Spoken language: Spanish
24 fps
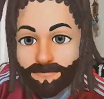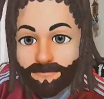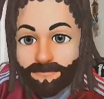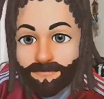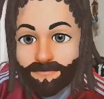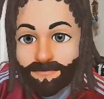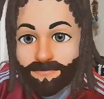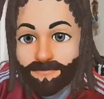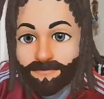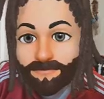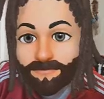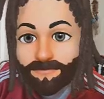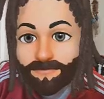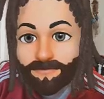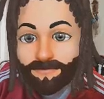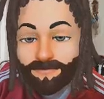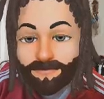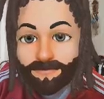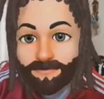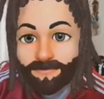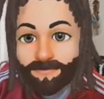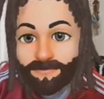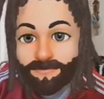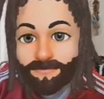Y es que
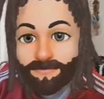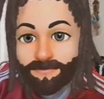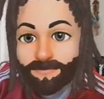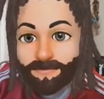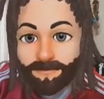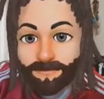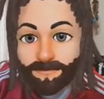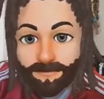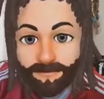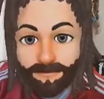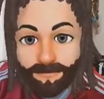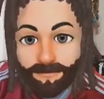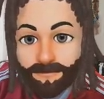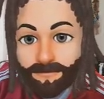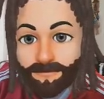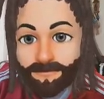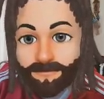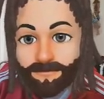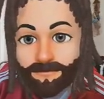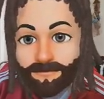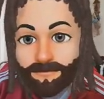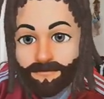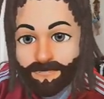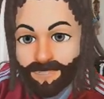con ese gancho
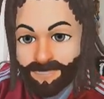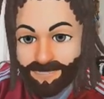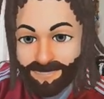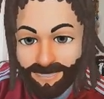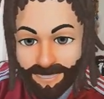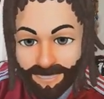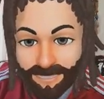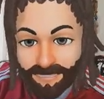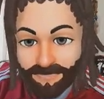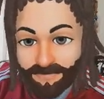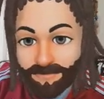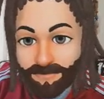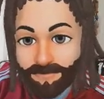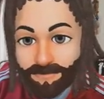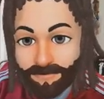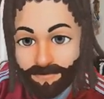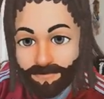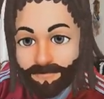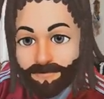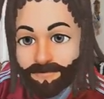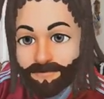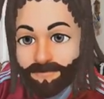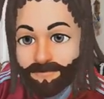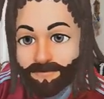de izquierda que le
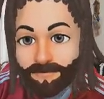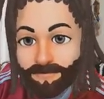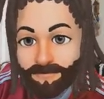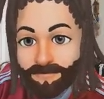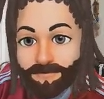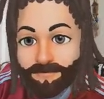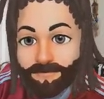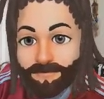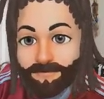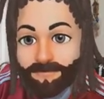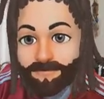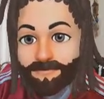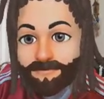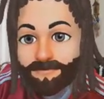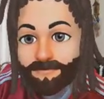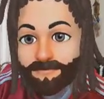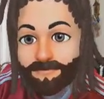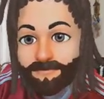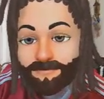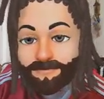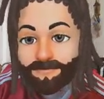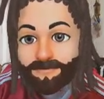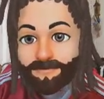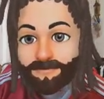conectó por ahí
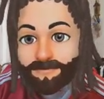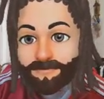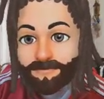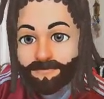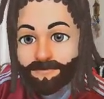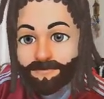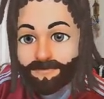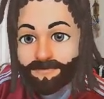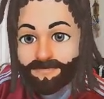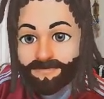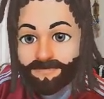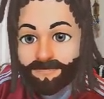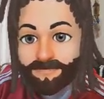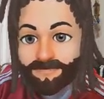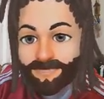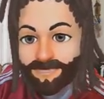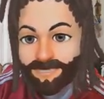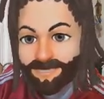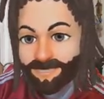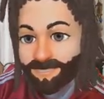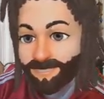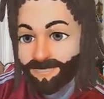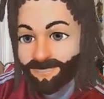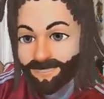eh,
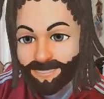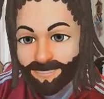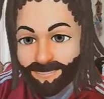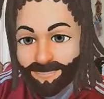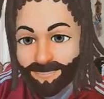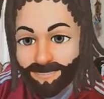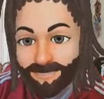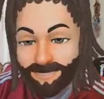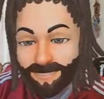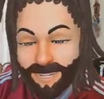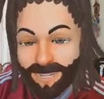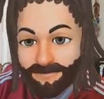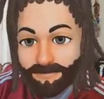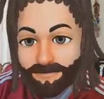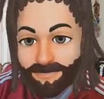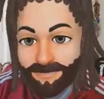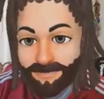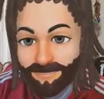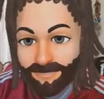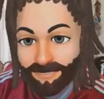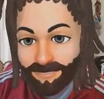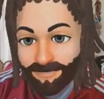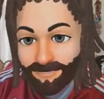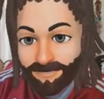Mosqueda, lo agarró mal
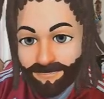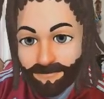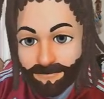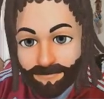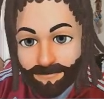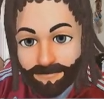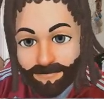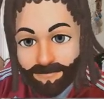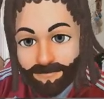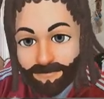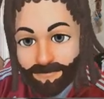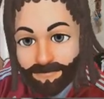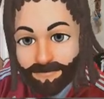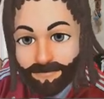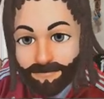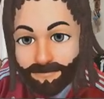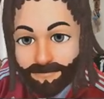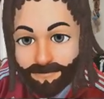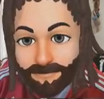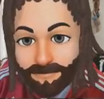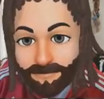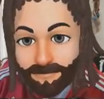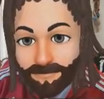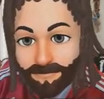parado y por eso es que se
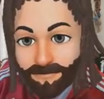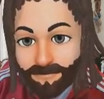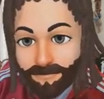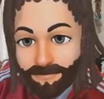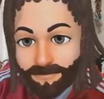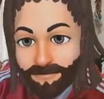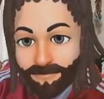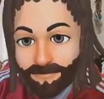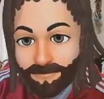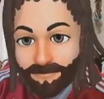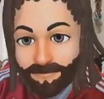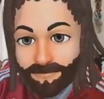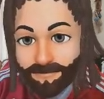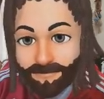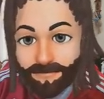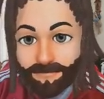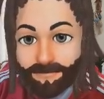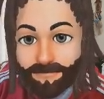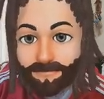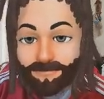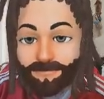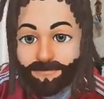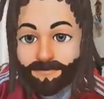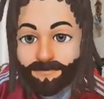va a la lona. Quizá por eso
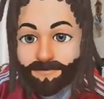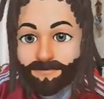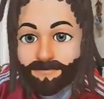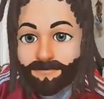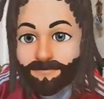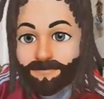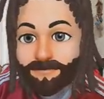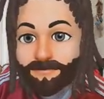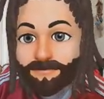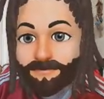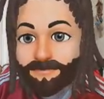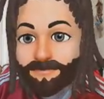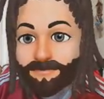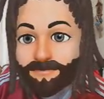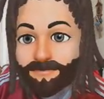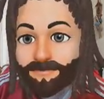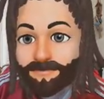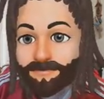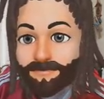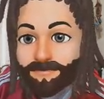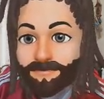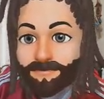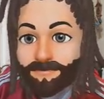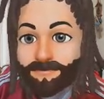siente confianza
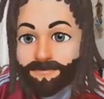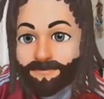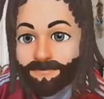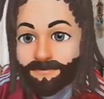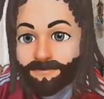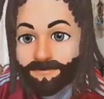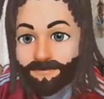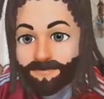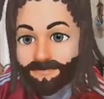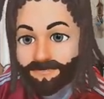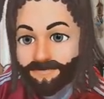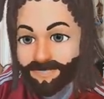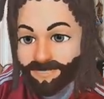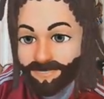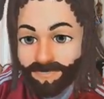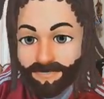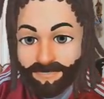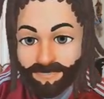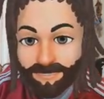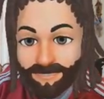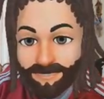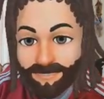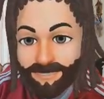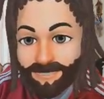de ir a
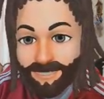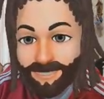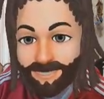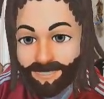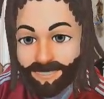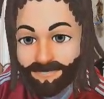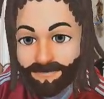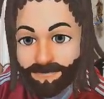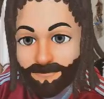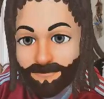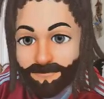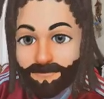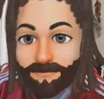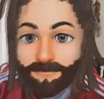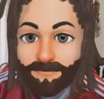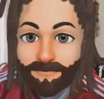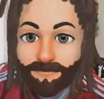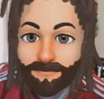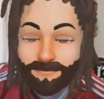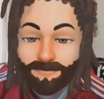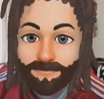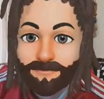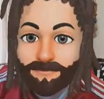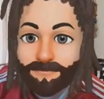tú por tú
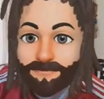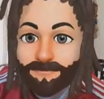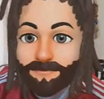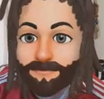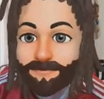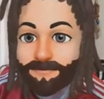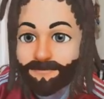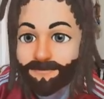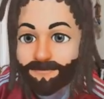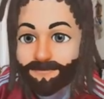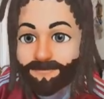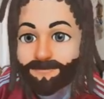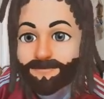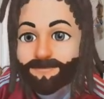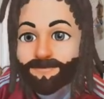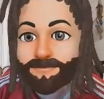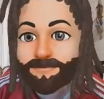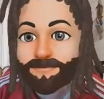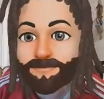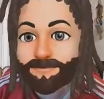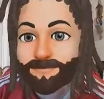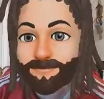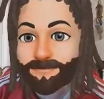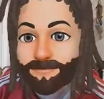entonces. Al
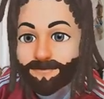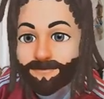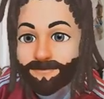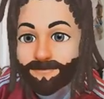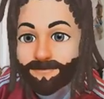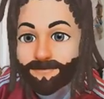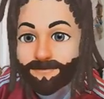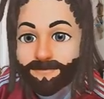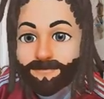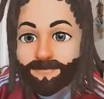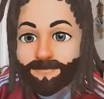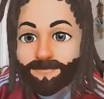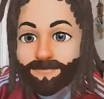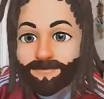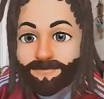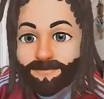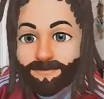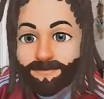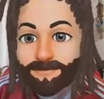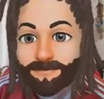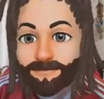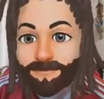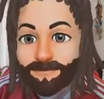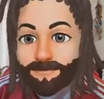cuerpo.
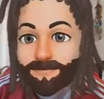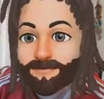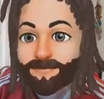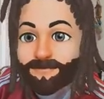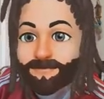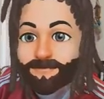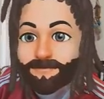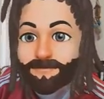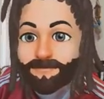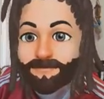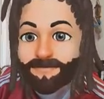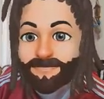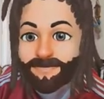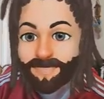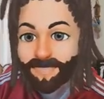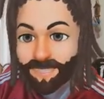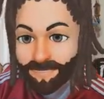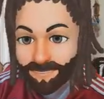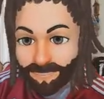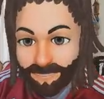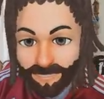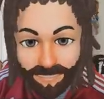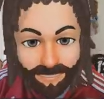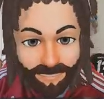Mano a
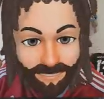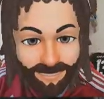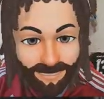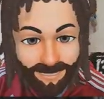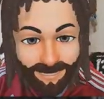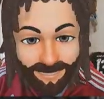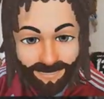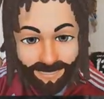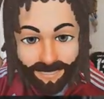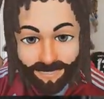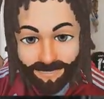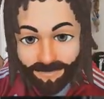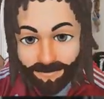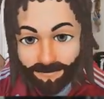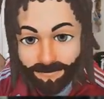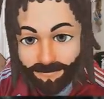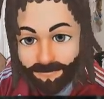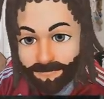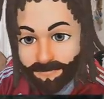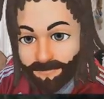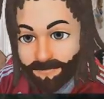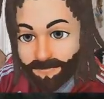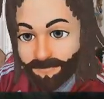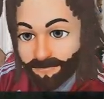derecha arriba por
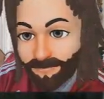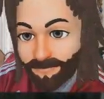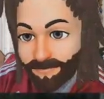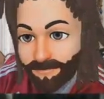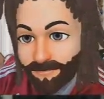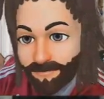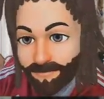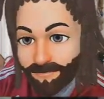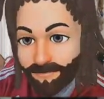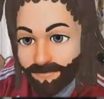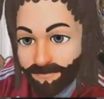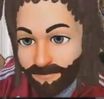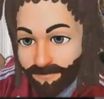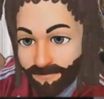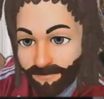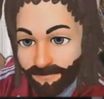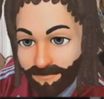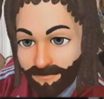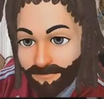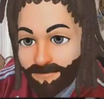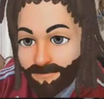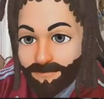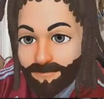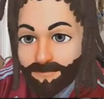parte de Mosqueda.
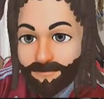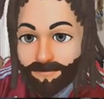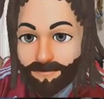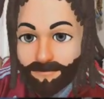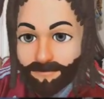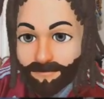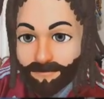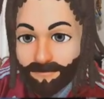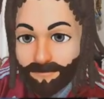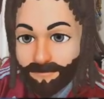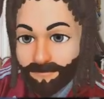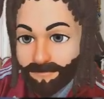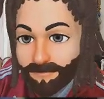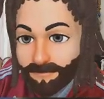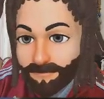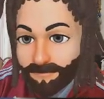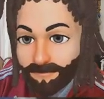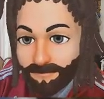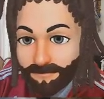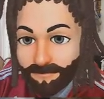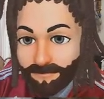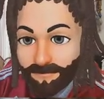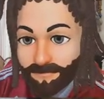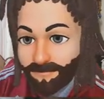Lo está
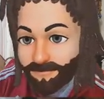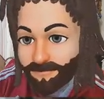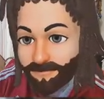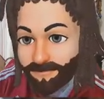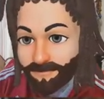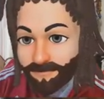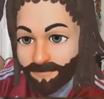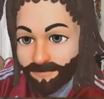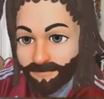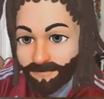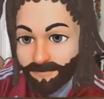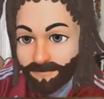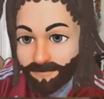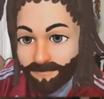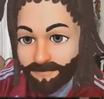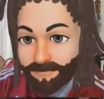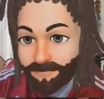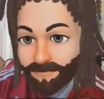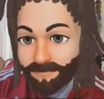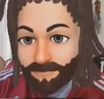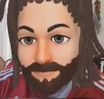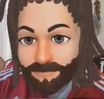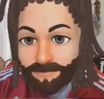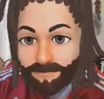midiendo, lo tiene pegado a las
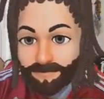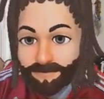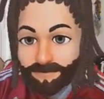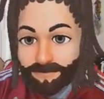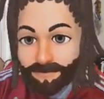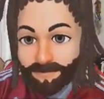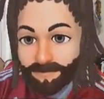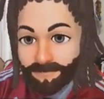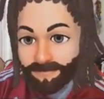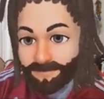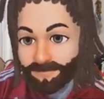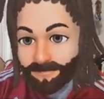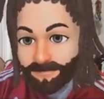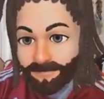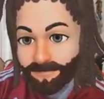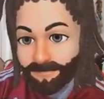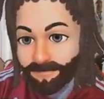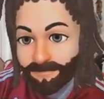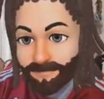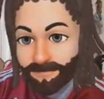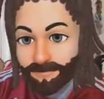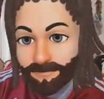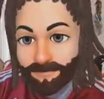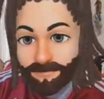cuerdas a
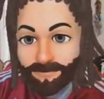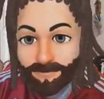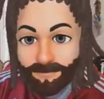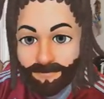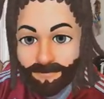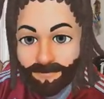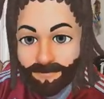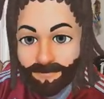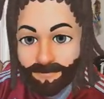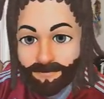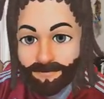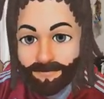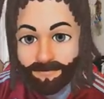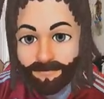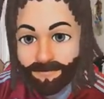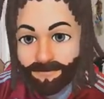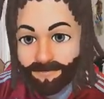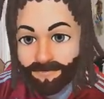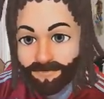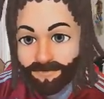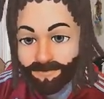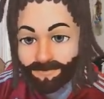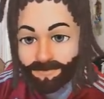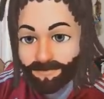Martínez. A ver si puede
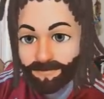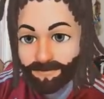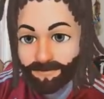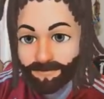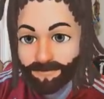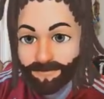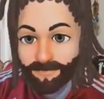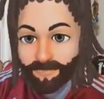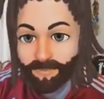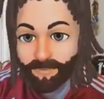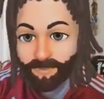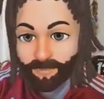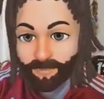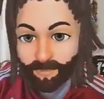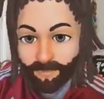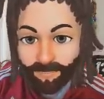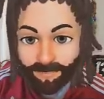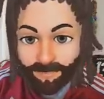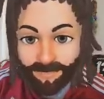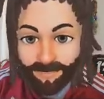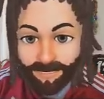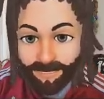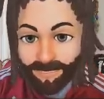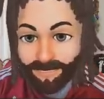castigarlo con potencia.
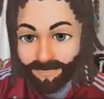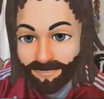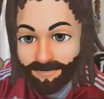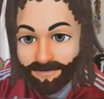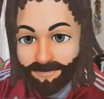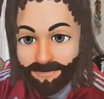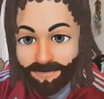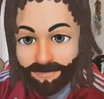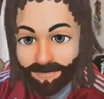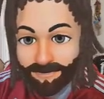domina.